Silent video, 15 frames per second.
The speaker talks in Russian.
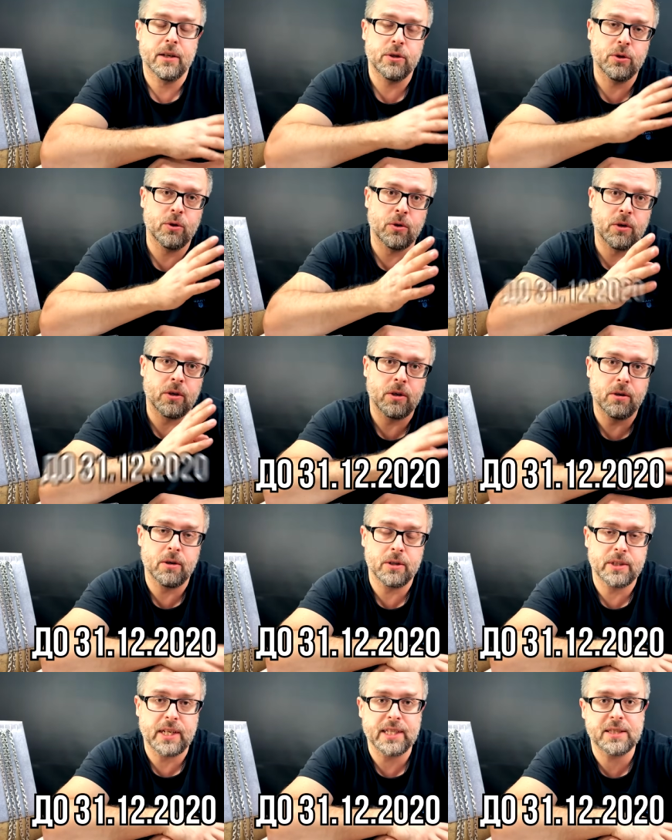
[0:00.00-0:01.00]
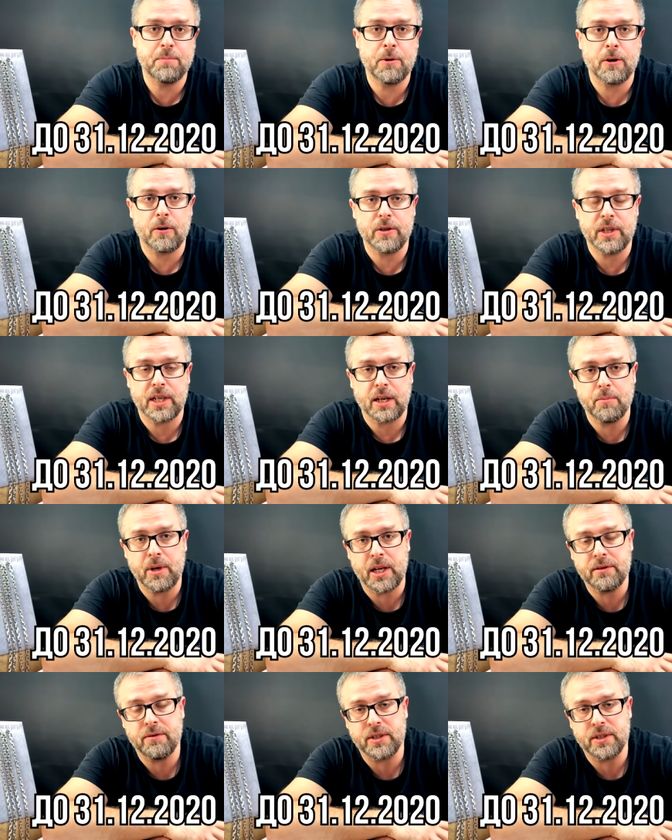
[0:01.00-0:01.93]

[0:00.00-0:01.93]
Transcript: до 31 декабря